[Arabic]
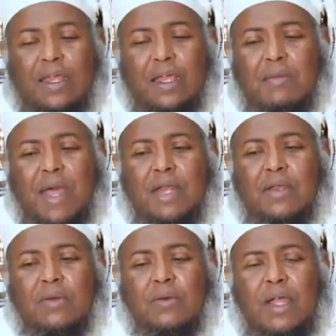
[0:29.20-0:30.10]

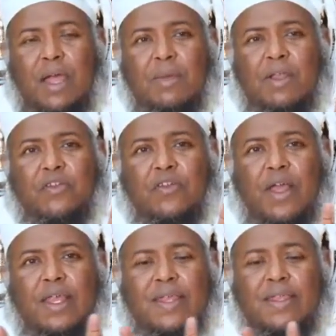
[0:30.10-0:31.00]
الإيمان والعمل
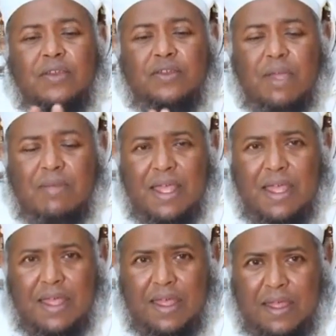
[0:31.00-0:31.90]
الصالح إذا
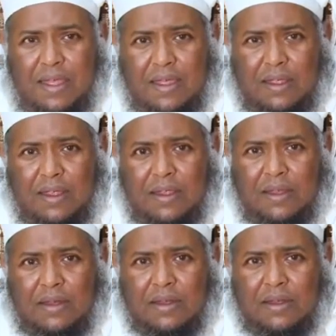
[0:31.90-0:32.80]
اجتمعا
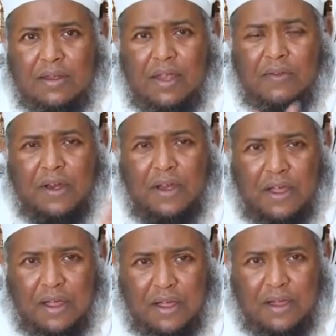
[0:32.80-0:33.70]

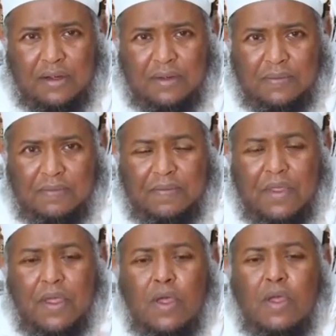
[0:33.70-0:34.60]
تفرقا
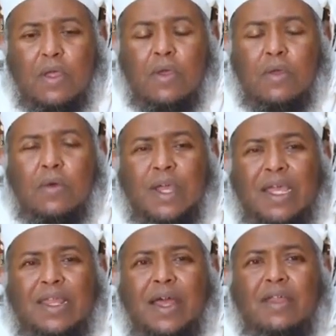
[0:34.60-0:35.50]

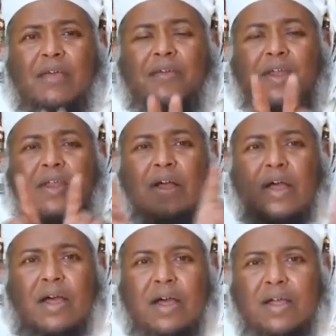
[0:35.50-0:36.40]
وإذا
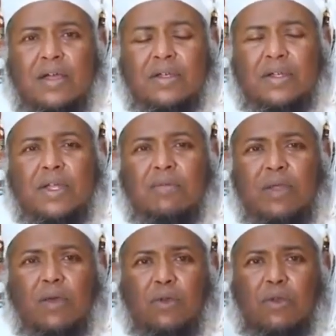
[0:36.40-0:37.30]
تفرقا
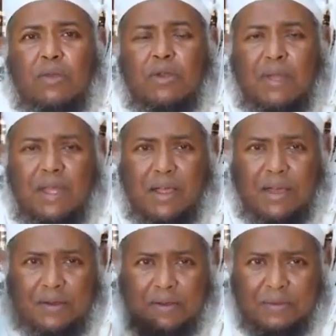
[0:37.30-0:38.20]
شمل كل منهما الآخر